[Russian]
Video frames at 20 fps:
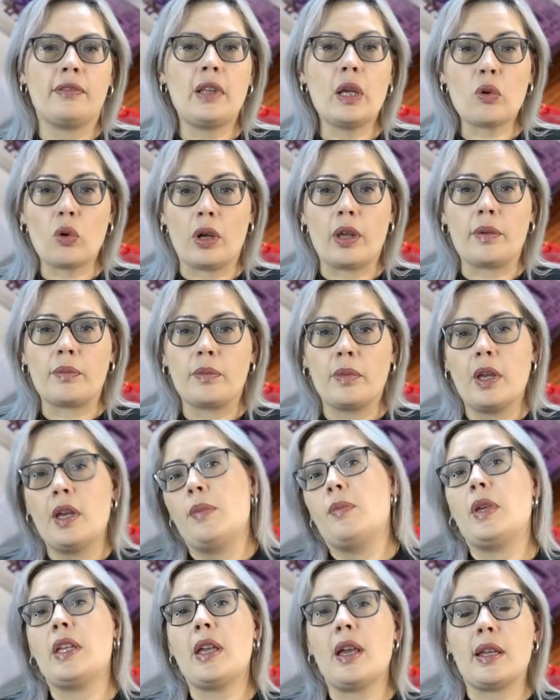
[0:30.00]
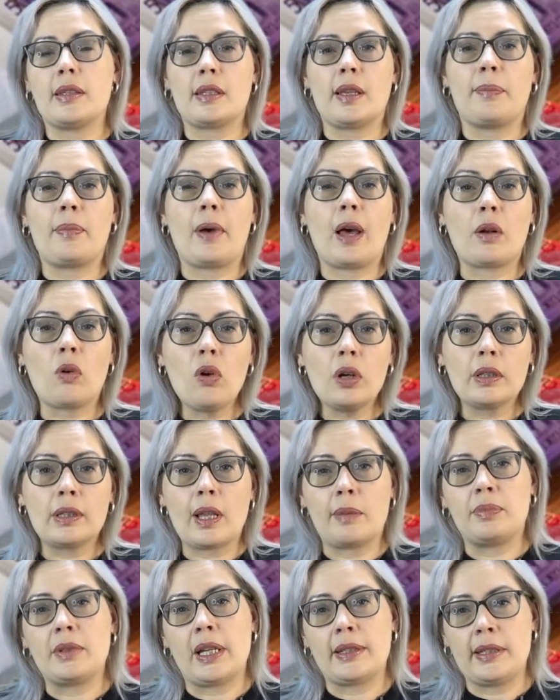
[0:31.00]
Второе. Меняется порог
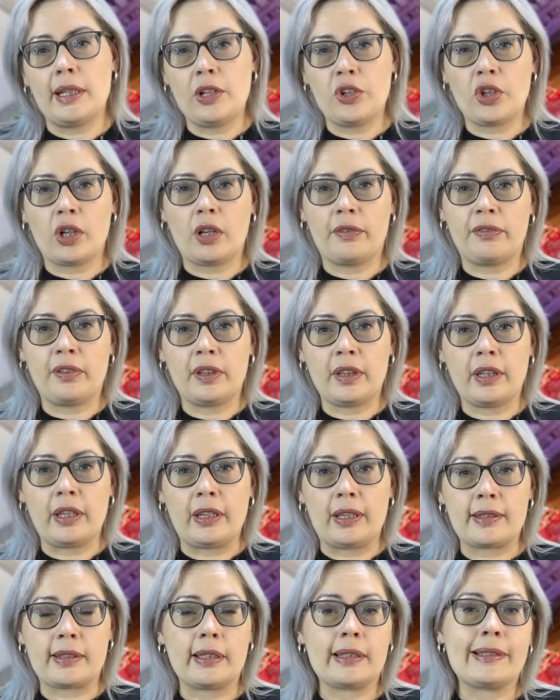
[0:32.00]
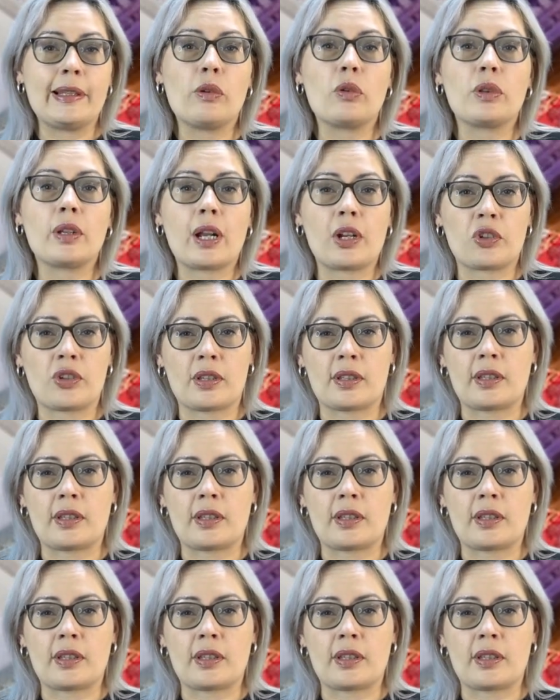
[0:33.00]
для плательщиков НДС. Если он раньше